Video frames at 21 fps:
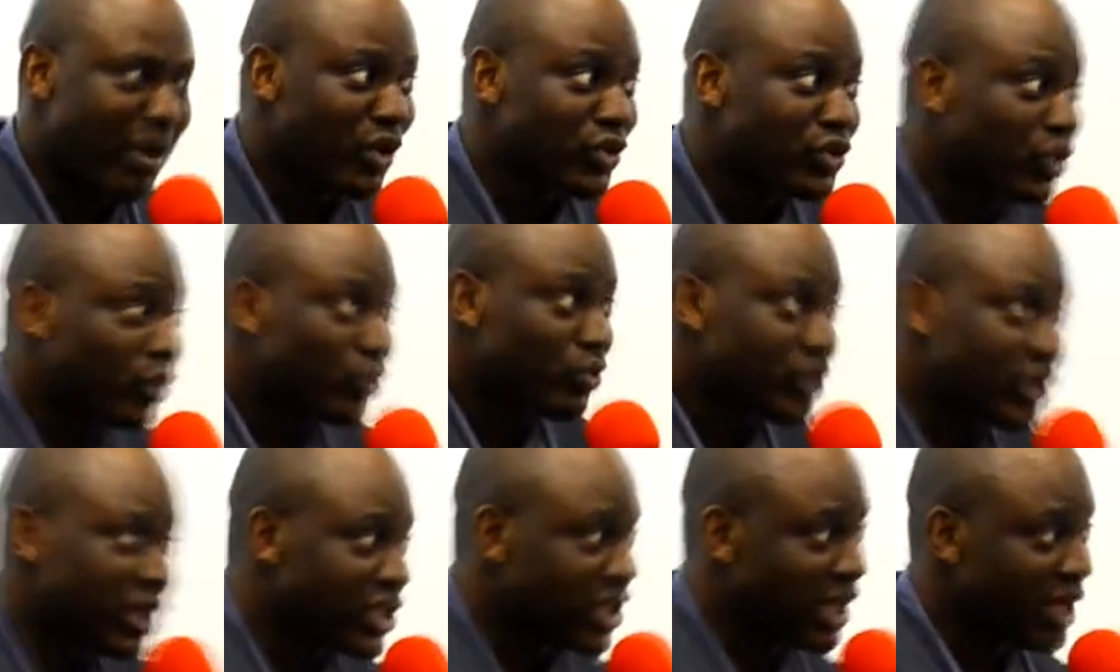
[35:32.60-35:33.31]
c'est tout ce
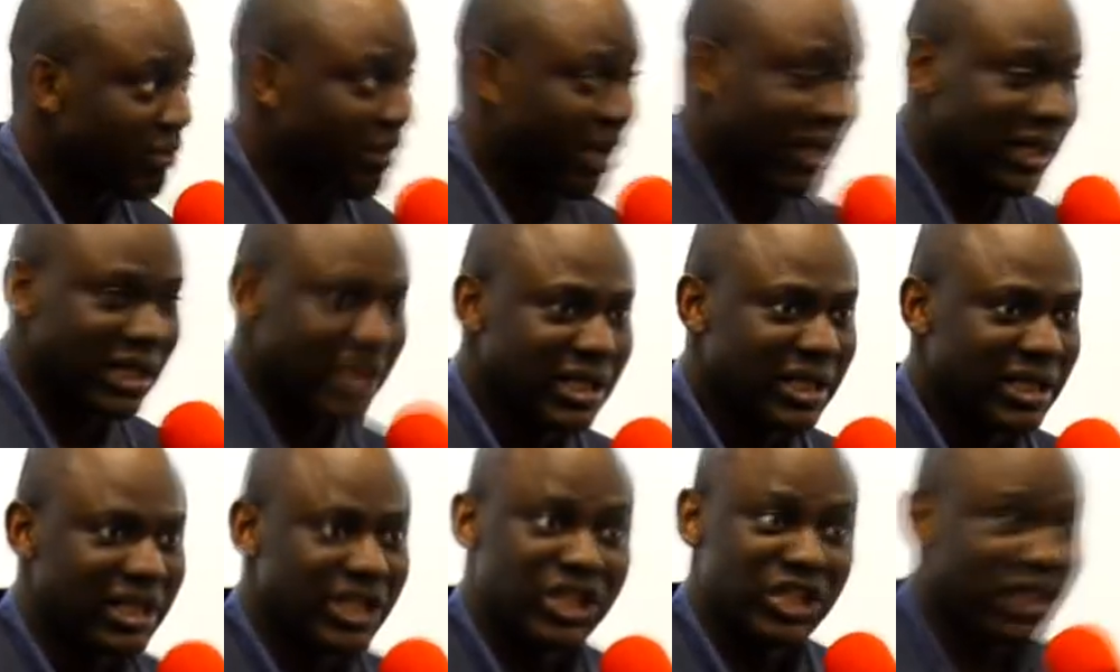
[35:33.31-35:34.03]
que j'ai demandé
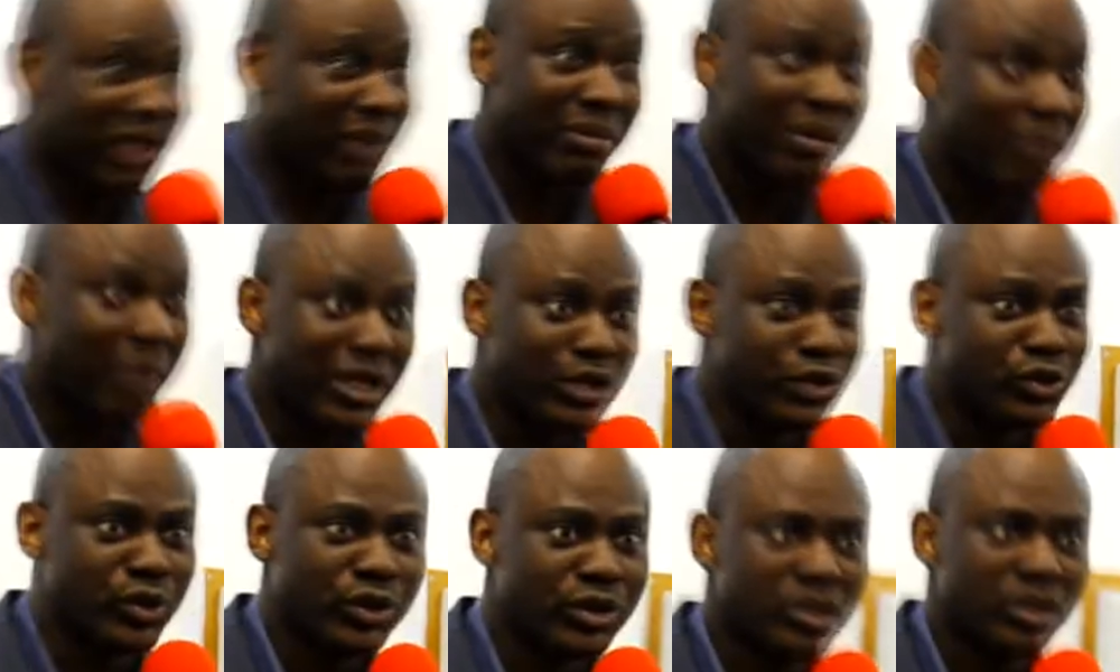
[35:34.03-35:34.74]
j'aimais pas
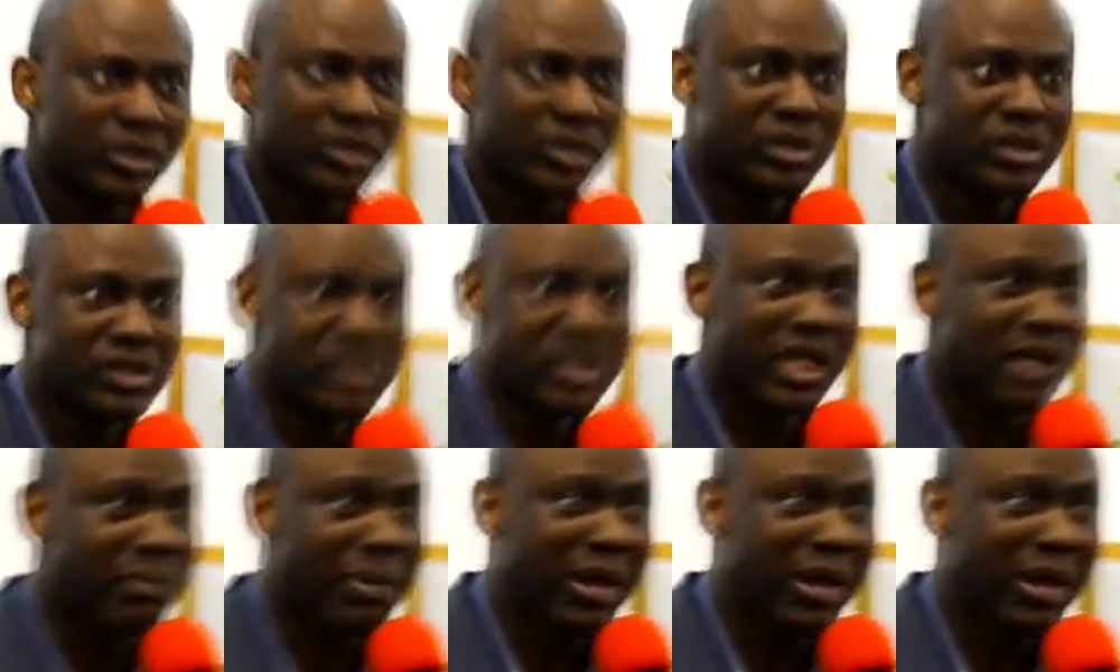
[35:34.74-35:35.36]
dieu ce n'est